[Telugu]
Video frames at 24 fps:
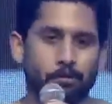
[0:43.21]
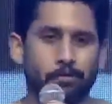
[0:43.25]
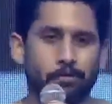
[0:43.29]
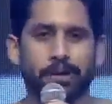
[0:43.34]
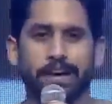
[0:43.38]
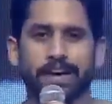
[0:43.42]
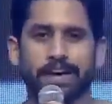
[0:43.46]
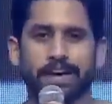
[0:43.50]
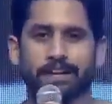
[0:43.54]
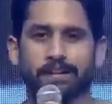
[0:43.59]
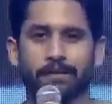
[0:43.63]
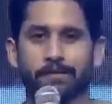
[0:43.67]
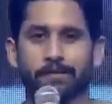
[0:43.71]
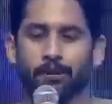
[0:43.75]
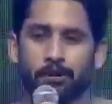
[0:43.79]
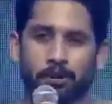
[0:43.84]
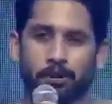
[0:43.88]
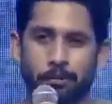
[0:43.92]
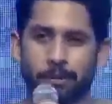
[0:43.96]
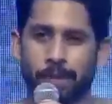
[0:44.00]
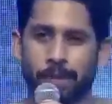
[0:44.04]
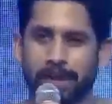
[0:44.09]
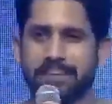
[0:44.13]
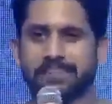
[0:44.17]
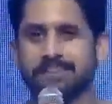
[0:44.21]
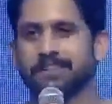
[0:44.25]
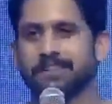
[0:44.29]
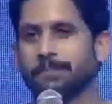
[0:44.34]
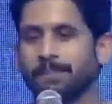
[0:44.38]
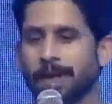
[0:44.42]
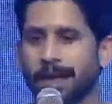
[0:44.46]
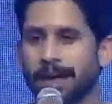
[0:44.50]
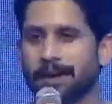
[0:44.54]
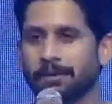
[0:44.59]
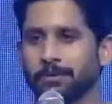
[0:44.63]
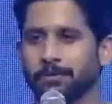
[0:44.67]
ఉన్నాయి ఒక మాస్టర్
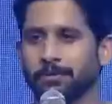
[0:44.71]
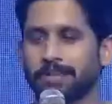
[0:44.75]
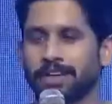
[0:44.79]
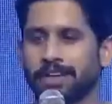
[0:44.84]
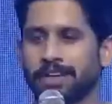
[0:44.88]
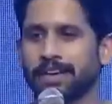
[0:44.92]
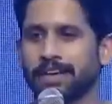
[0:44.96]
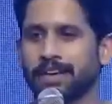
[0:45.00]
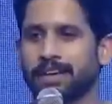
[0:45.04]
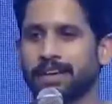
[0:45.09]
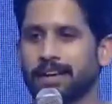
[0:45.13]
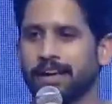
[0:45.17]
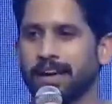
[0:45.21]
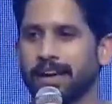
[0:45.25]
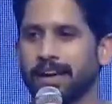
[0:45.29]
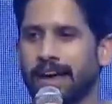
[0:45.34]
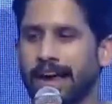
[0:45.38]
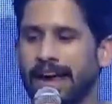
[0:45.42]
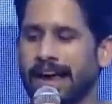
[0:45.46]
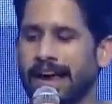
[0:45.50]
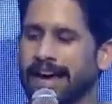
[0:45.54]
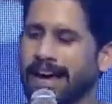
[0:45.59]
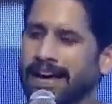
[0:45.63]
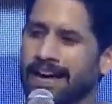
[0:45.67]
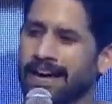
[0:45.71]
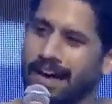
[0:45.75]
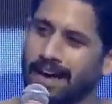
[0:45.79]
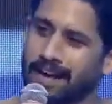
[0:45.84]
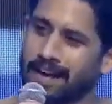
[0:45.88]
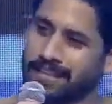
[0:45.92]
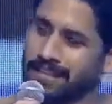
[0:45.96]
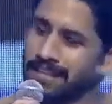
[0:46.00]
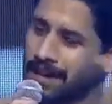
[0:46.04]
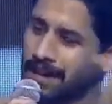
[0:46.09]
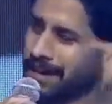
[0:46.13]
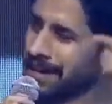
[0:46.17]
ప్లాన్ ఉంది అండ్
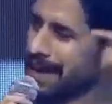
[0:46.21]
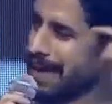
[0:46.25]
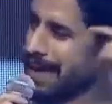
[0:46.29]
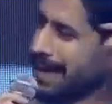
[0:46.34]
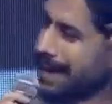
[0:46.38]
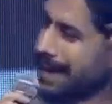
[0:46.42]
తను